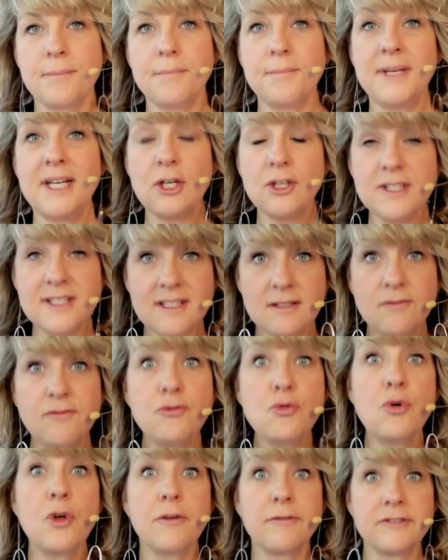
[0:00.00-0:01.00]
Mais là,
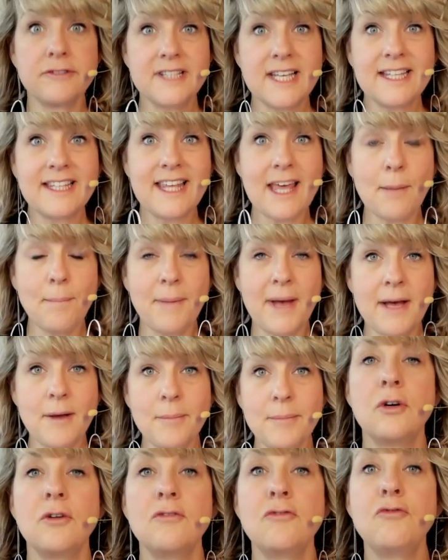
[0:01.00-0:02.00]
dites-vous que vous êtes
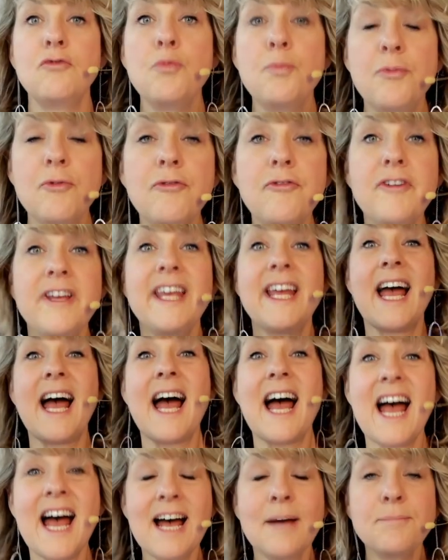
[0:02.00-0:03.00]
capable. Vous pouvez
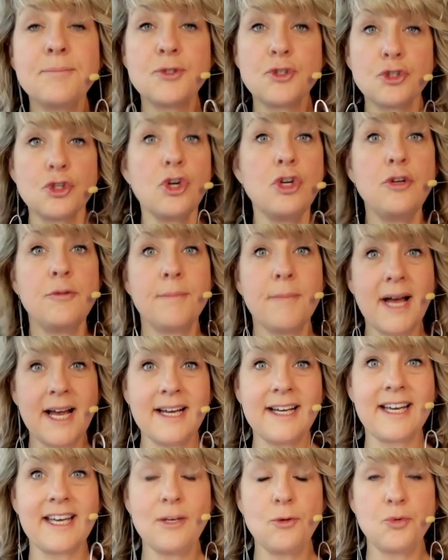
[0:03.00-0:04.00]

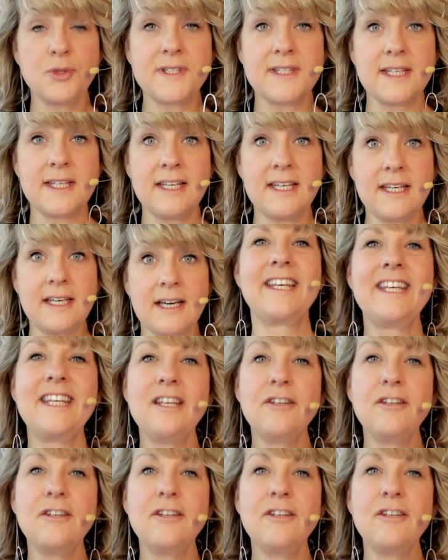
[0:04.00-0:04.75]
absolument réussir.